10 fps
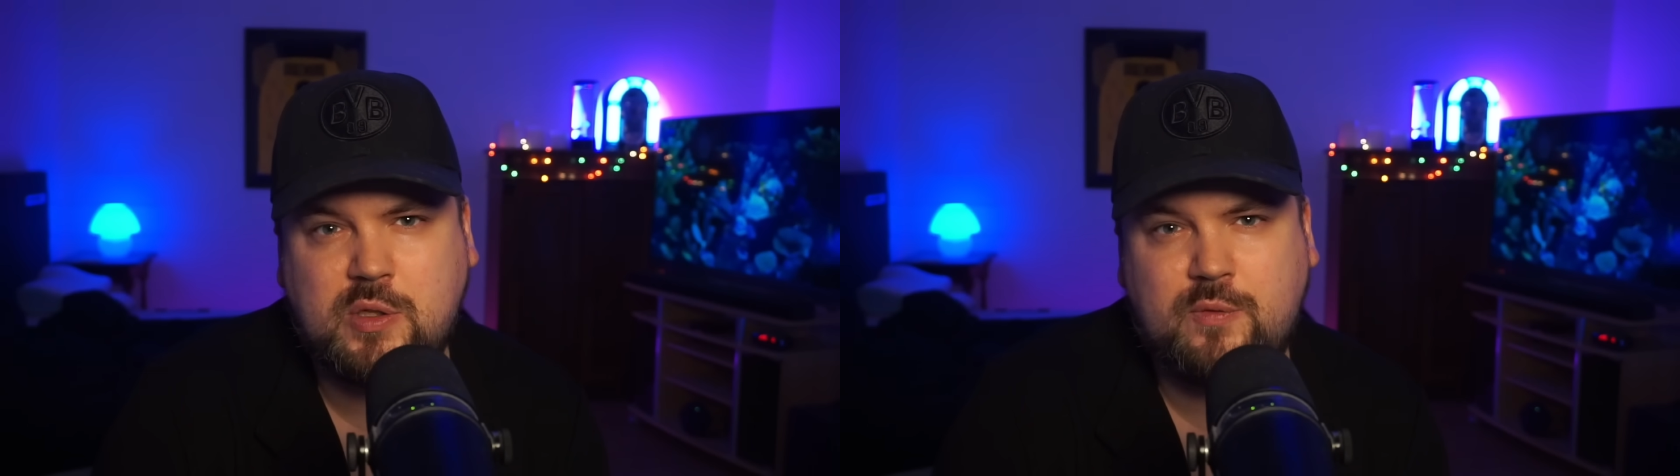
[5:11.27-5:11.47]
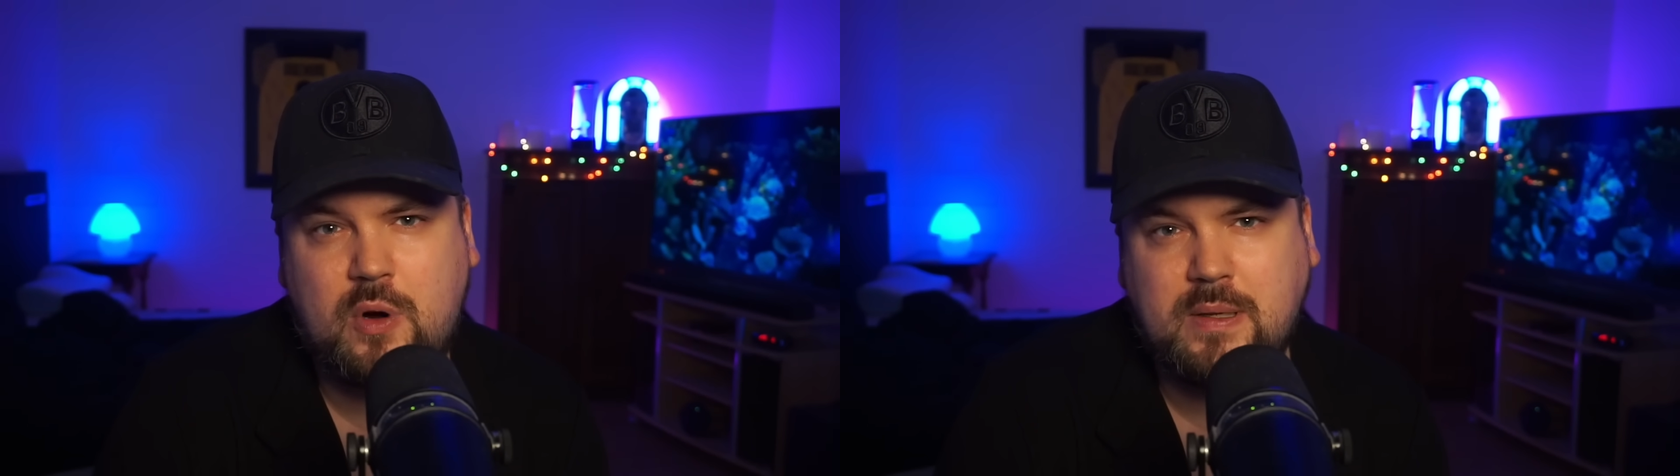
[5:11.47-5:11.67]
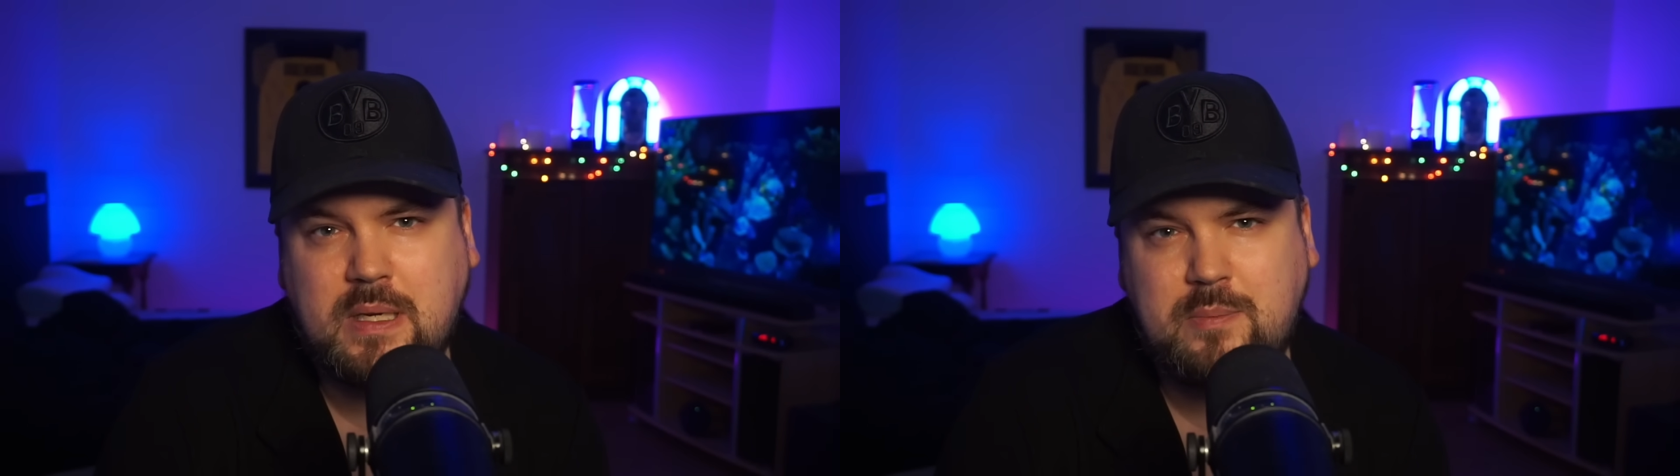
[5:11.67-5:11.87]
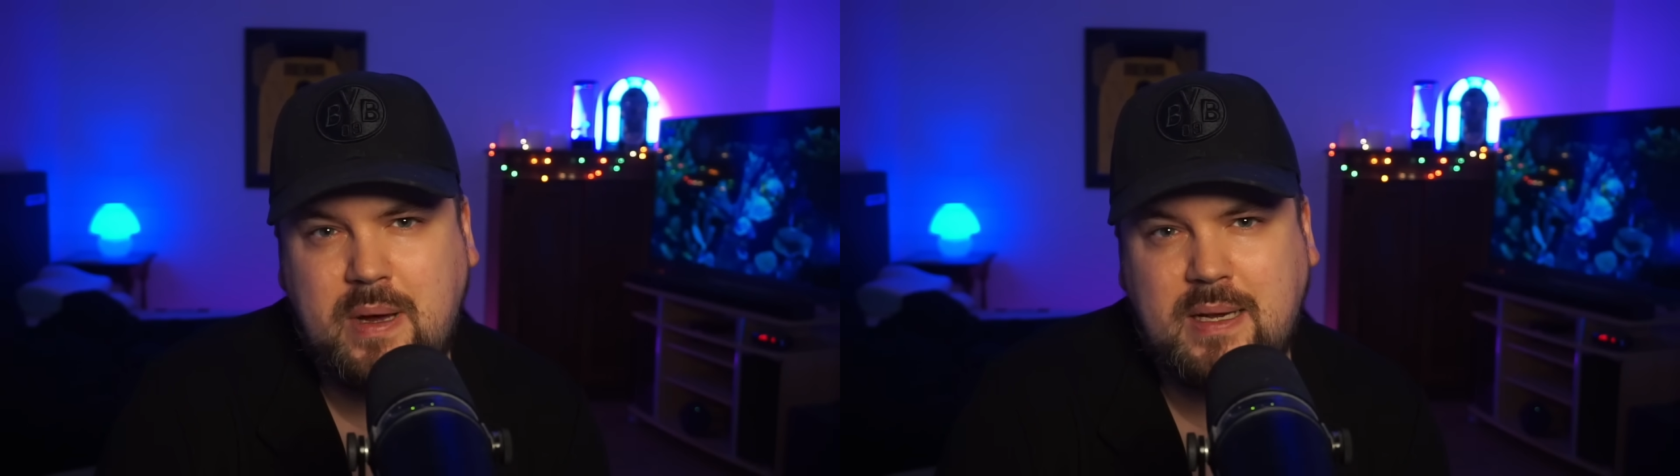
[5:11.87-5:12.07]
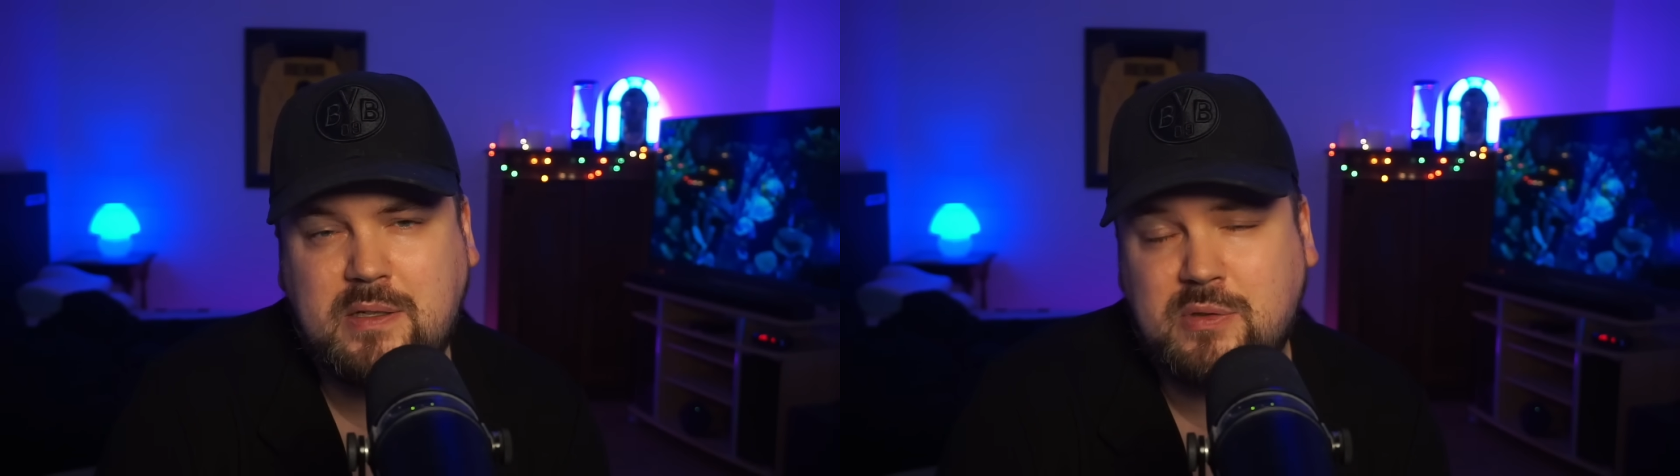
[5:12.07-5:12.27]
zu Wort
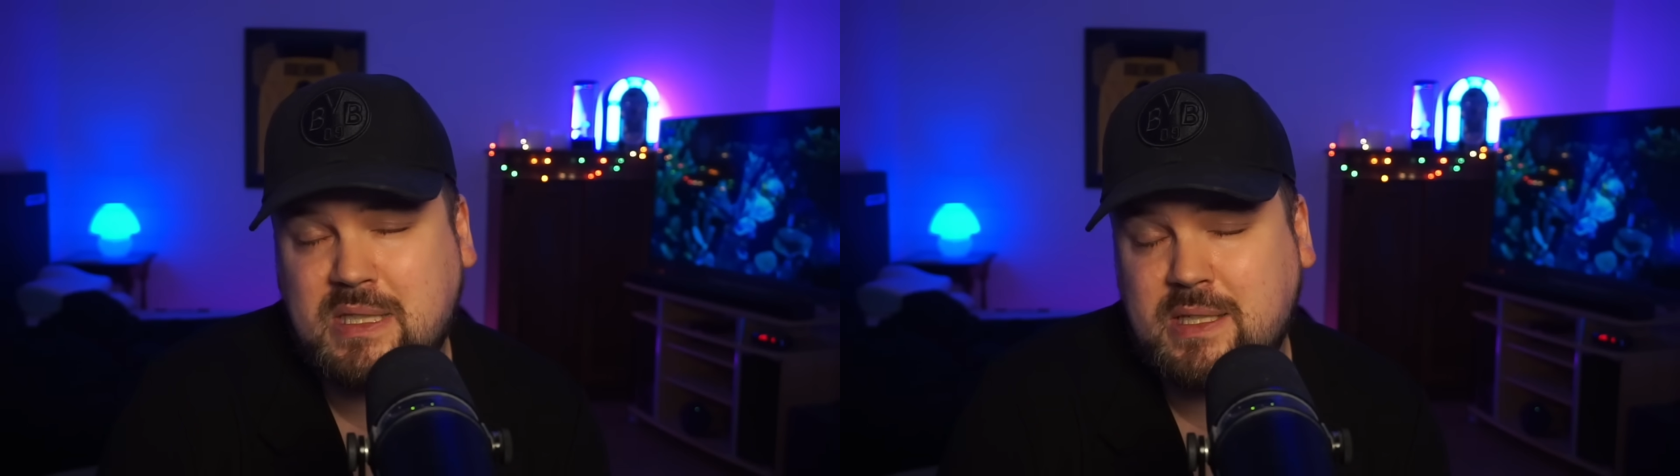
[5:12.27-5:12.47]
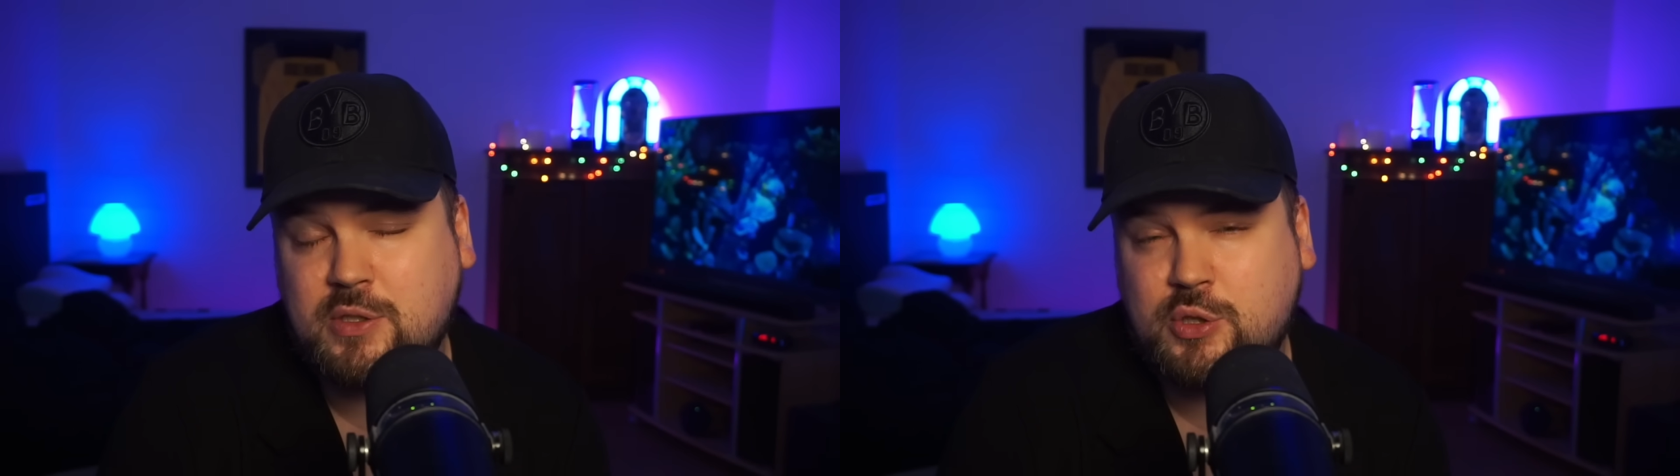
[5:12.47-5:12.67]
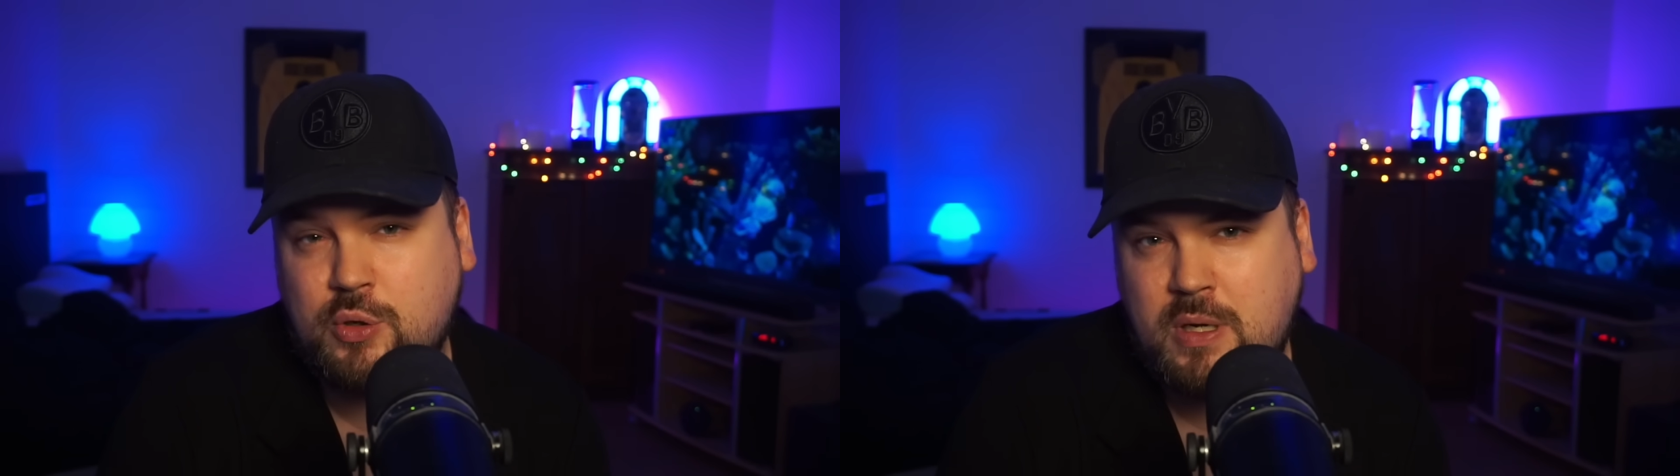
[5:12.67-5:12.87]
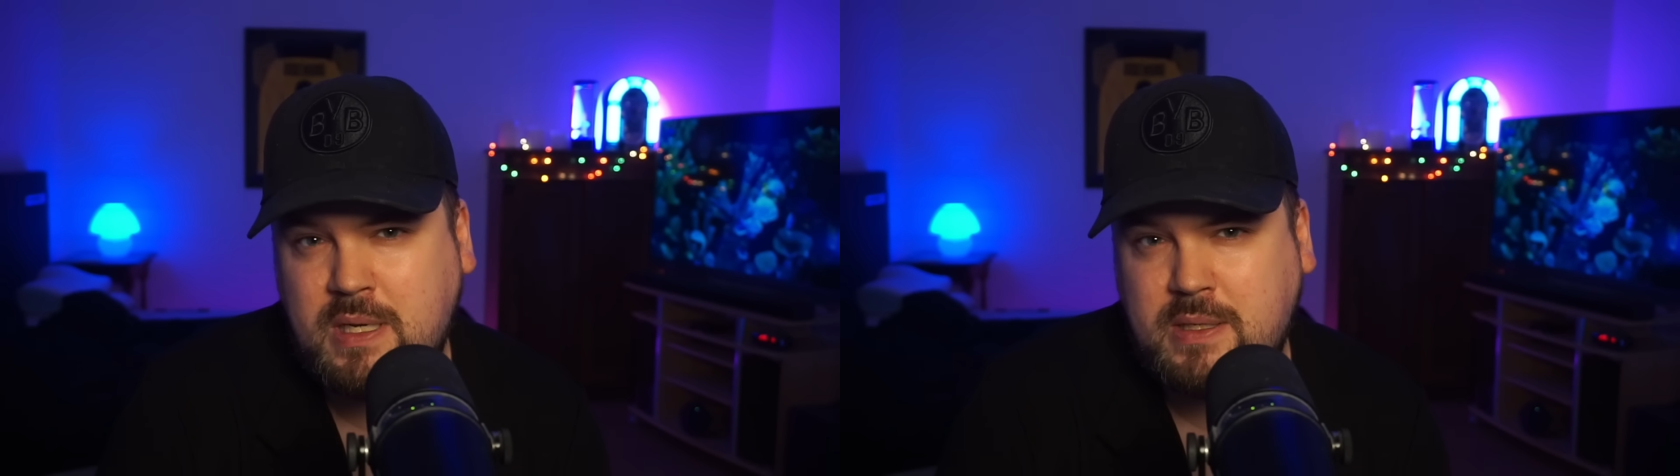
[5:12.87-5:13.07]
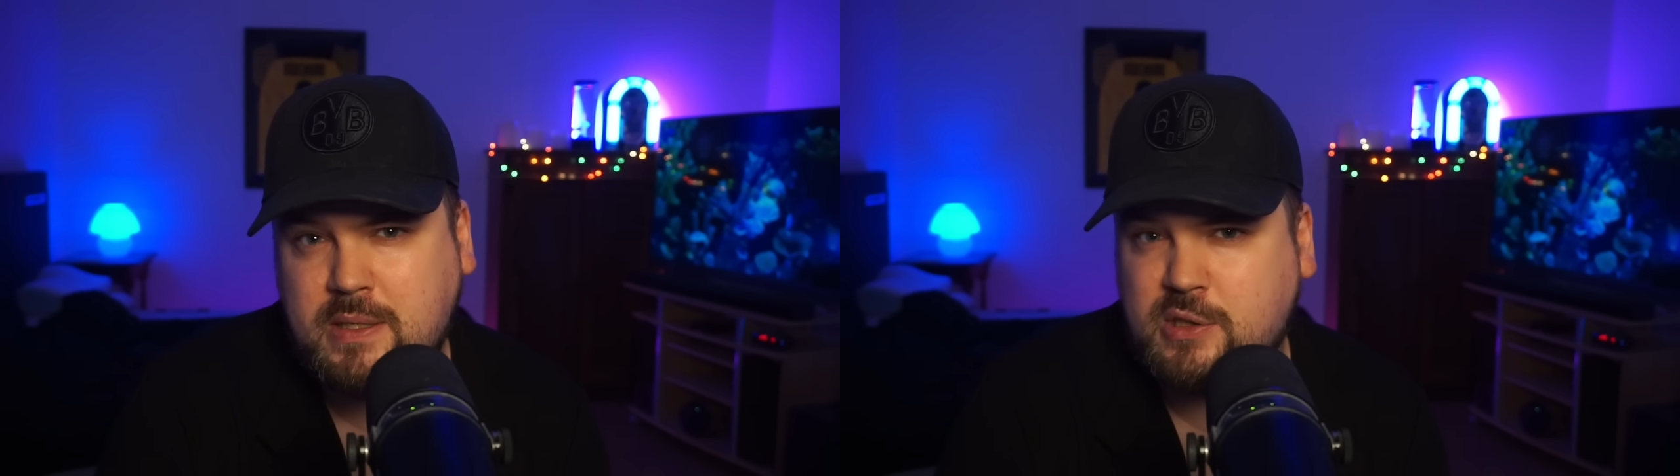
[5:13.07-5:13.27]
gemeldet und sich entschuldigt.